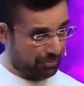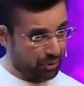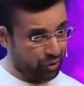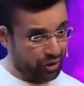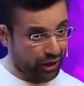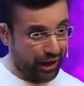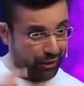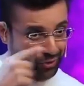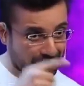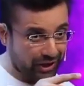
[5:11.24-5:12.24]
आपकी जो स्किल
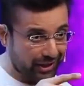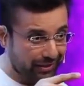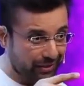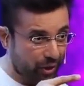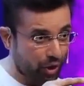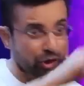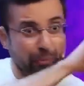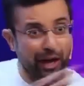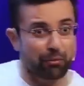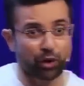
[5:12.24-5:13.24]
है उसकी और
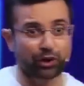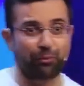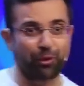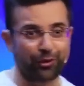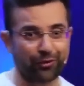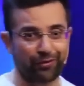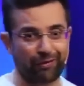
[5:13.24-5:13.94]
सप्लाई बहुत कम हो